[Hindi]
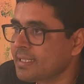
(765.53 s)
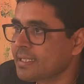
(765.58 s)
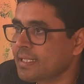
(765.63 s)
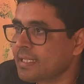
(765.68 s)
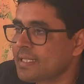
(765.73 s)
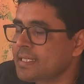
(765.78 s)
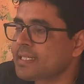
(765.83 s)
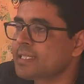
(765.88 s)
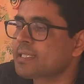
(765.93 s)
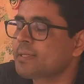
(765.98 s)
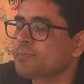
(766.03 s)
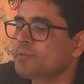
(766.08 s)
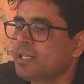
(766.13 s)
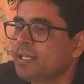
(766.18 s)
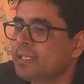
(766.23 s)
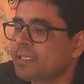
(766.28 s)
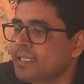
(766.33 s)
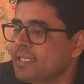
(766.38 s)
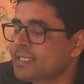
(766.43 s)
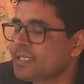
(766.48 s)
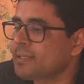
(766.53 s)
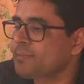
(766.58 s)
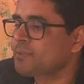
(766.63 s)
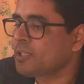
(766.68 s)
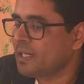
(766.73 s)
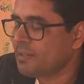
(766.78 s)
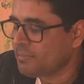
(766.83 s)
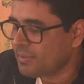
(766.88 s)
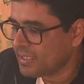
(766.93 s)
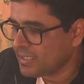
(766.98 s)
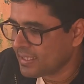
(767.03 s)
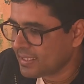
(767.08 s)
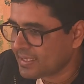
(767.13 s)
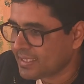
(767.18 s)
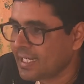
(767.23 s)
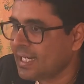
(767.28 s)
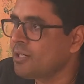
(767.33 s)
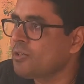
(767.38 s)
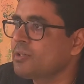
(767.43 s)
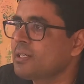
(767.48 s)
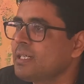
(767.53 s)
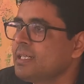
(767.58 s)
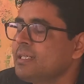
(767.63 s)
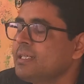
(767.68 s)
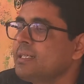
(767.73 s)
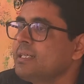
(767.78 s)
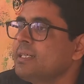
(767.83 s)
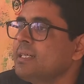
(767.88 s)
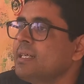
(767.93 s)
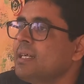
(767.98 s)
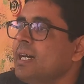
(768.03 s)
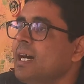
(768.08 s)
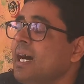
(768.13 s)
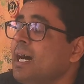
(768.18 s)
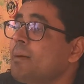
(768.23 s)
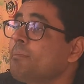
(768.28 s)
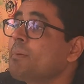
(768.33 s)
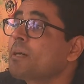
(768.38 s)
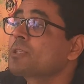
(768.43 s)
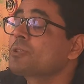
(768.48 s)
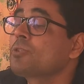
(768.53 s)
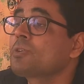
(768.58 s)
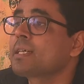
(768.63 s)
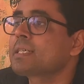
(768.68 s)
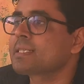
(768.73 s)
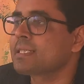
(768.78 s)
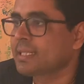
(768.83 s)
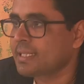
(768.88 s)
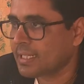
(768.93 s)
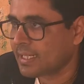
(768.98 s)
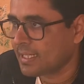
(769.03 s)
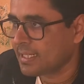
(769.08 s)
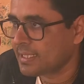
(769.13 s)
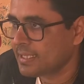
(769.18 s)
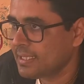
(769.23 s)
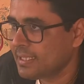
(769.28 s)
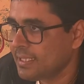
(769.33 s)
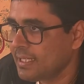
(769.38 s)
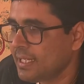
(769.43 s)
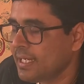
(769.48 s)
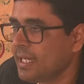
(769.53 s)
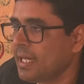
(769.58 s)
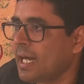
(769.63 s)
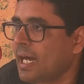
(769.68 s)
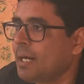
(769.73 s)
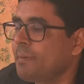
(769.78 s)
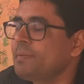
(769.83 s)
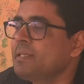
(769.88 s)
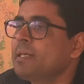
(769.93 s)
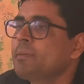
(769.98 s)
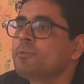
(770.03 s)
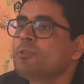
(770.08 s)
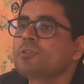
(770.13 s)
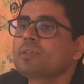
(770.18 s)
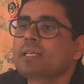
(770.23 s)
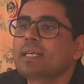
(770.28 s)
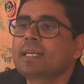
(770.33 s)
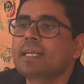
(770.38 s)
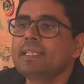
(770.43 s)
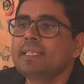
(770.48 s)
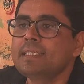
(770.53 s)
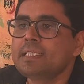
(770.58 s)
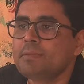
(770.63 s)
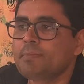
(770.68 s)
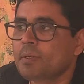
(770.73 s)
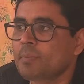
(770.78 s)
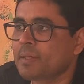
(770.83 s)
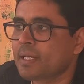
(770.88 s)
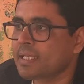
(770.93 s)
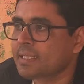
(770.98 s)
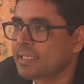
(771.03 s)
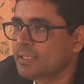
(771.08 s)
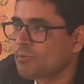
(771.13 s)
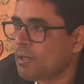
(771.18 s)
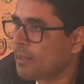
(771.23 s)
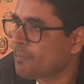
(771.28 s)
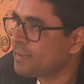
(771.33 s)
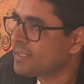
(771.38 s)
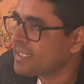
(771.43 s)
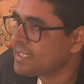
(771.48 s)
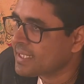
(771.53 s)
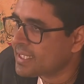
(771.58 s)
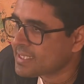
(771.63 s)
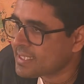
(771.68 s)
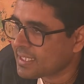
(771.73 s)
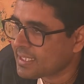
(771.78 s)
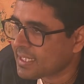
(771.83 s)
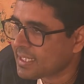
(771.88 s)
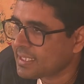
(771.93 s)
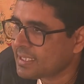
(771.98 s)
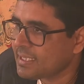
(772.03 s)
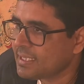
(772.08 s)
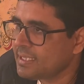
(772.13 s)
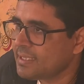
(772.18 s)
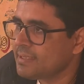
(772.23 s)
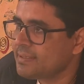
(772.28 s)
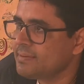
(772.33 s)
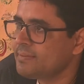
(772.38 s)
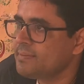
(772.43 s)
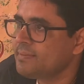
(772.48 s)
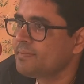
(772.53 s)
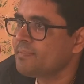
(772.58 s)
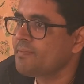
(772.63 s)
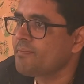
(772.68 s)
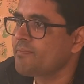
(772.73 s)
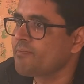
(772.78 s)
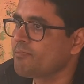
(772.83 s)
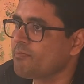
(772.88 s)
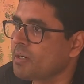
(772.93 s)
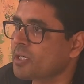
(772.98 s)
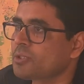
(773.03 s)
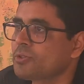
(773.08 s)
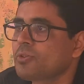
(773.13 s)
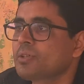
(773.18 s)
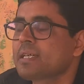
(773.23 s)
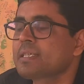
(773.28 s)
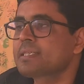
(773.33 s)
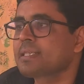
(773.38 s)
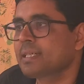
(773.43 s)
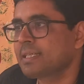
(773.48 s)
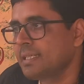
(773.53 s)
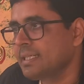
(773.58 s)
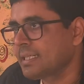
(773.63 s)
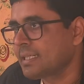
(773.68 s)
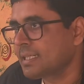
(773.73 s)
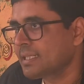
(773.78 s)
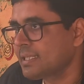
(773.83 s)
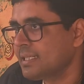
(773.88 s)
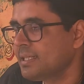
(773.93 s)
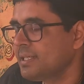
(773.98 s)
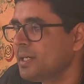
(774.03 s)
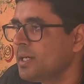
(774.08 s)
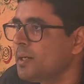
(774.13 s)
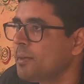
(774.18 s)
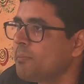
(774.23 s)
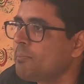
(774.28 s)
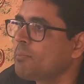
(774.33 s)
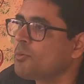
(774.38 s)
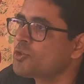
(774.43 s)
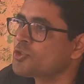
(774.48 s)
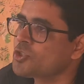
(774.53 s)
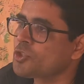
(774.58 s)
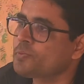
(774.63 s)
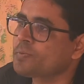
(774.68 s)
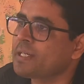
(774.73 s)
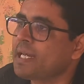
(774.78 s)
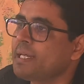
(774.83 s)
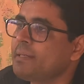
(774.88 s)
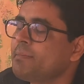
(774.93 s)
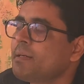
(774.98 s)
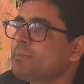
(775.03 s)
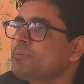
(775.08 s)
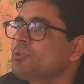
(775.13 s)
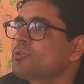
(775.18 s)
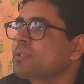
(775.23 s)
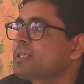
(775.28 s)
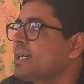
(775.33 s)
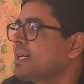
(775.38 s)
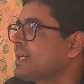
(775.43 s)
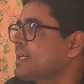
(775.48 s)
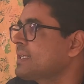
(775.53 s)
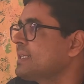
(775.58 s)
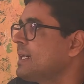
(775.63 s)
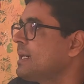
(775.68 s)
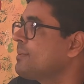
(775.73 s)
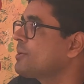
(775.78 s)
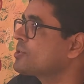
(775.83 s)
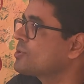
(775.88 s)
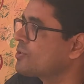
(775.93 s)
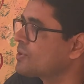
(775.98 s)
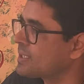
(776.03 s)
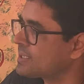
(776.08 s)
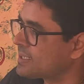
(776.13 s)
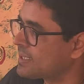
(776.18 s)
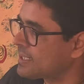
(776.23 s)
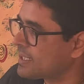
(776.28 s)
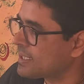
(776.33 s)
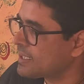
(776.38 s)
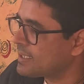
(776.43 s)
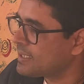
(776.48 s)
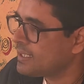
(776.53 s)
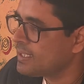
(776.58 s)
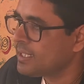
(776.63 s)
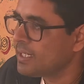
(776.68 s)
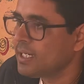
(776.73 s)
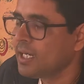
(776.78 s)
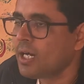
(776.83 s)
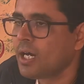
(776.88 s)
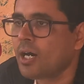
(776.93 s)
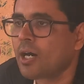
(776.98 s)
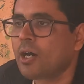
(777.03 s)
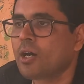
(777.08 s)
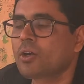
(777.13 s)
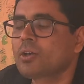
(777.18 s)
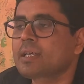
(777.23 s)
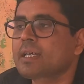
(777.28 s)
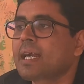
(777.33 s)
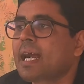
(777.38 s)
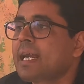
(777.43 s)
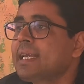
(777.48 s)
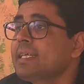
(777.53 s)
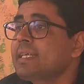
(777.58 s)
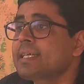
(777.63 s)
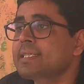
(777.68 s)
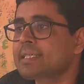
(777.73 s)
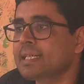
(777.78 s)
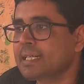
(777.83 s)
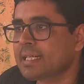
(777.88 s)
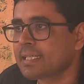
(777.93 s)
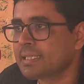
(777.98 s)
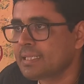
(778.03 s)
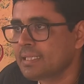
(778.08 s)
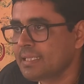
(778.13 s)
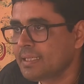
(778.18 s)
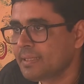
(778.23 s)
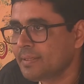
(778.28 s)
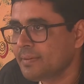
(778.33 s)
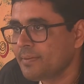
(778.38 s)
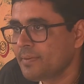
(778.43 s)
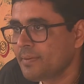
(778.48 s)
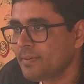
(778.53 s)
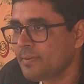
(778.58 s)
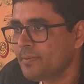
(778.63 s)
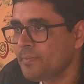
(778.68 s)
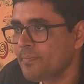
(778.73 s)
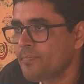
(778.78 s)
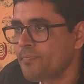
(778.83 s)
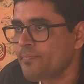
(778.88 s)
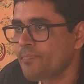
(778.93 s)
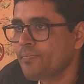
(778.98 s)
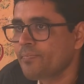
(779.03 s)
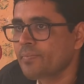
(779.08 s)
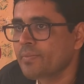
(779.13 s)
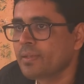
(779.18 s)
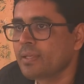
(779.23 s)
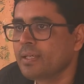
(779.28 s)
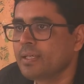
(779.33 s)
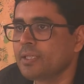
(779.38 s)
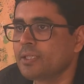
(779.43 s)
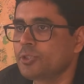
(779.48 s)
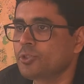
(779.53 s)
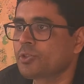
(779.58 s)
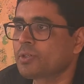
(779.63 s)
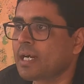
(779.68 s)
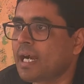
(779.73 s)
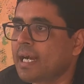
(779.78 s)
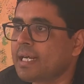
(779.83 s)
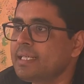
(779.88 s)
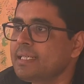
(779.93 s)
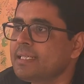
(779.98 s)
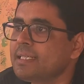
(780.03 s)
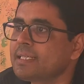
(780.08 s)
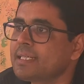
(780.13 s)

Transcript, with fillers: कृषि समुदाय कृषि समुदाय में क्या होगा हम भक्तों का संग करेंगे अभी हम लोग नगरीय जीवन में रहते हैं वहाँ पर किन का संग करते हैं भक्तों का संग नहीं करते हैं मोस्ट ऑफ टाइम हम लोग क्या करते हैं अभक्तों का संग करते हैं और कार्य कैसा करते हैं जो कार्य